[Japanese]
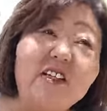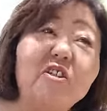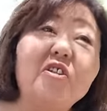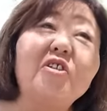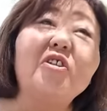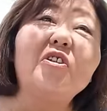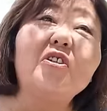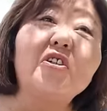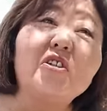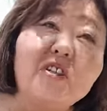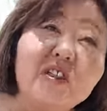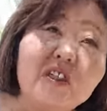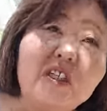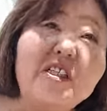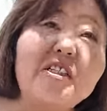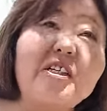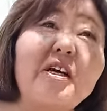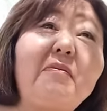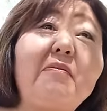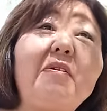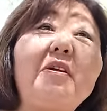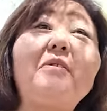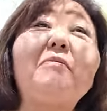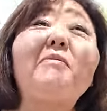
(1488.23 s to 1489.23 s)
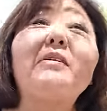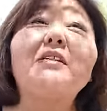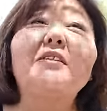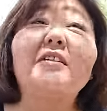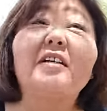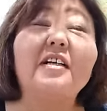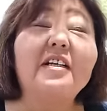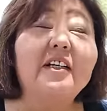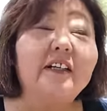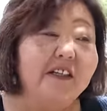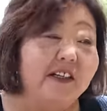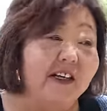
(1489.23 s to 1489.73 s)
ゆっくり喋れます
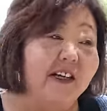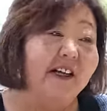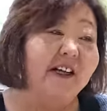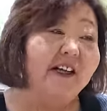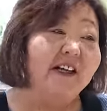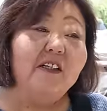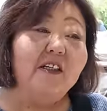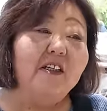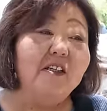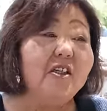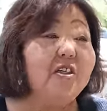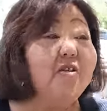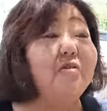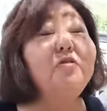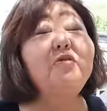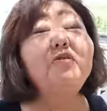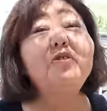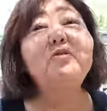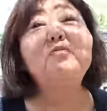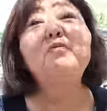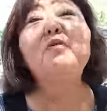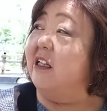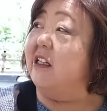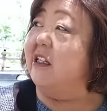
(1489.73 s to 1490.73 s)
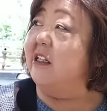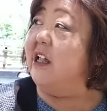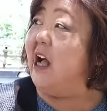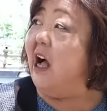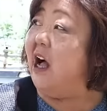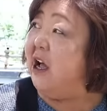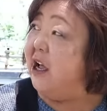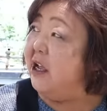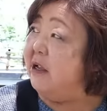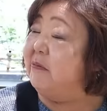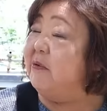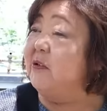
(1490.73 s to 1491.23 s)
からね。一の富士も
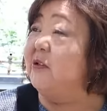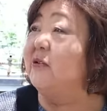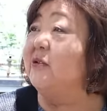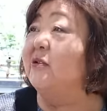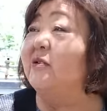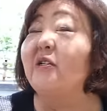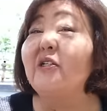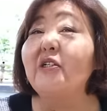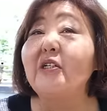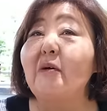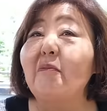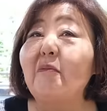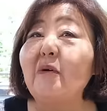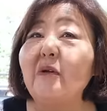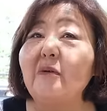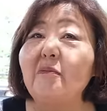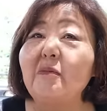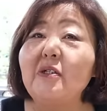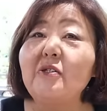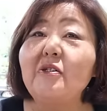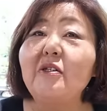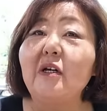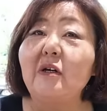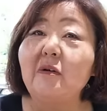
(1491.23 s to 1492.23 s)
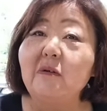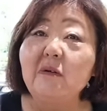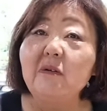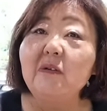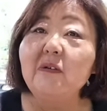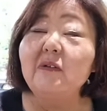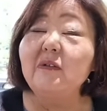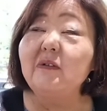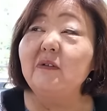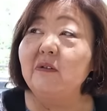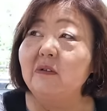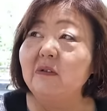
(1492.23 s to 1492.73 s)
だいぶゆっくり喋りました
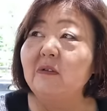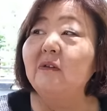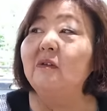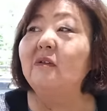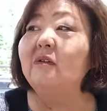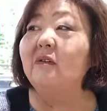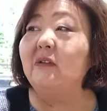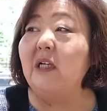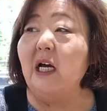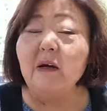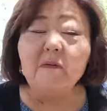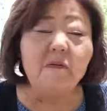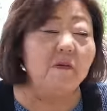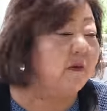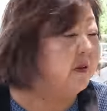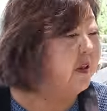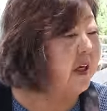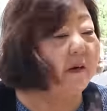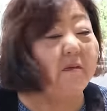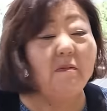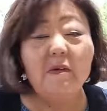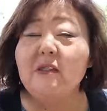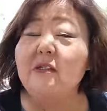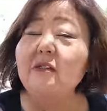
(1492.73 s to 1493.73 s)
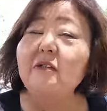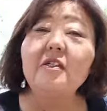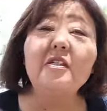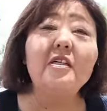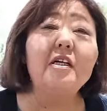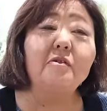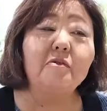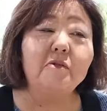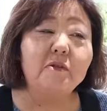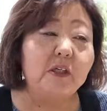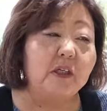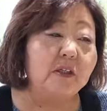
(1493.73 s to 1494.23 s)
よ。大盆栽祭り
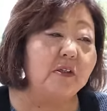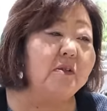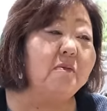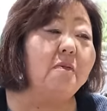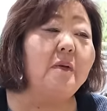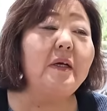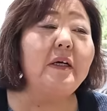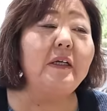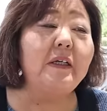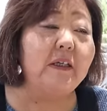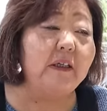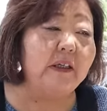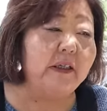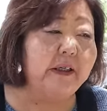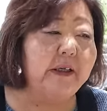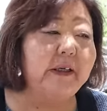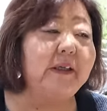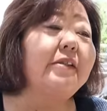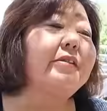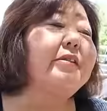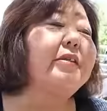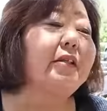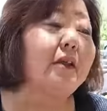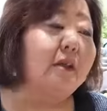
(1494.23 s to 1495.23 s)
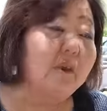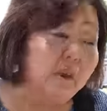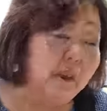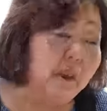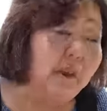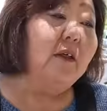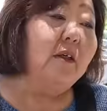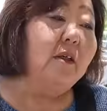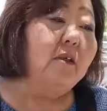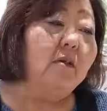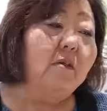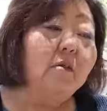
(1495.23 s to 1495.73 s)
だと説明ができないんですけ
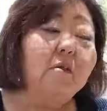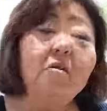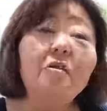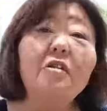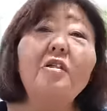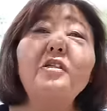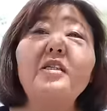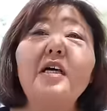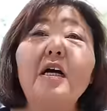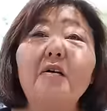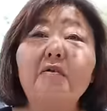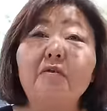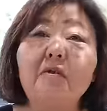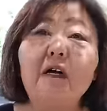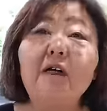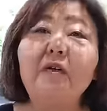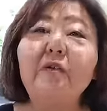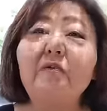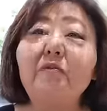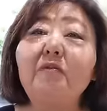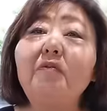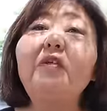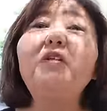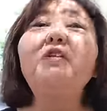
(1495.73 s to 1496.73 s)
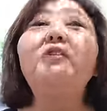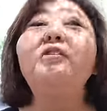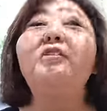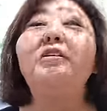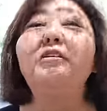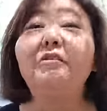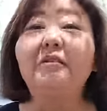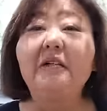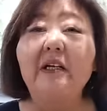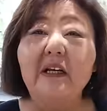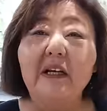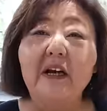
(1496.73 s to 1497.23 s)
ど、お富士さんはのんびりし
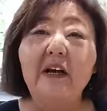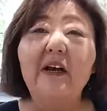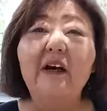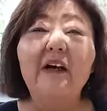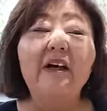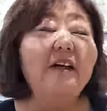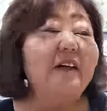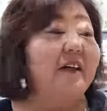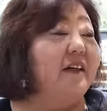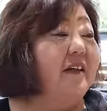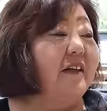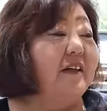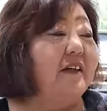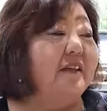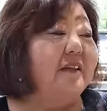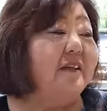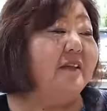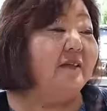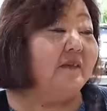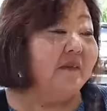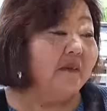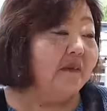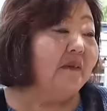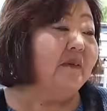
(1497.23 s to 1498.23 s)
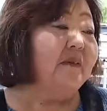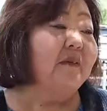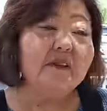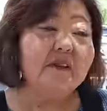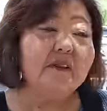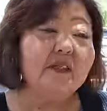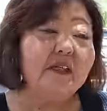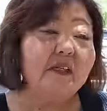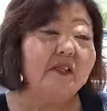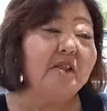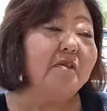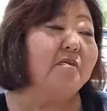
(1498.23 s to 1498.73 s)
てるから、
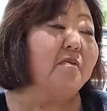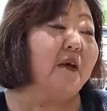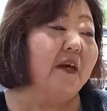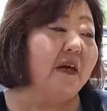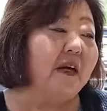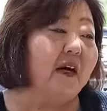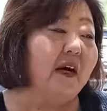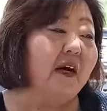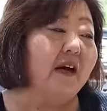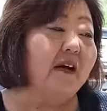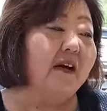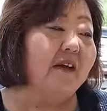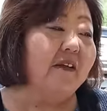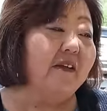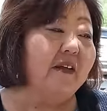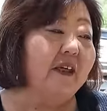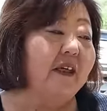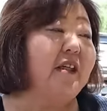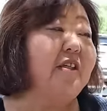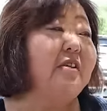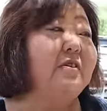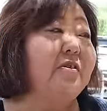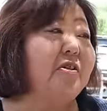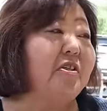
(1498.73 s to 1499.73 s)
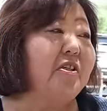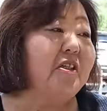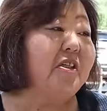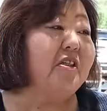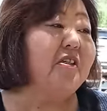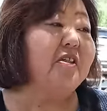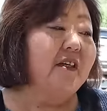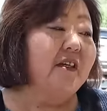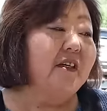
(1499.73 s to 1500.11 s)
説明ができるし。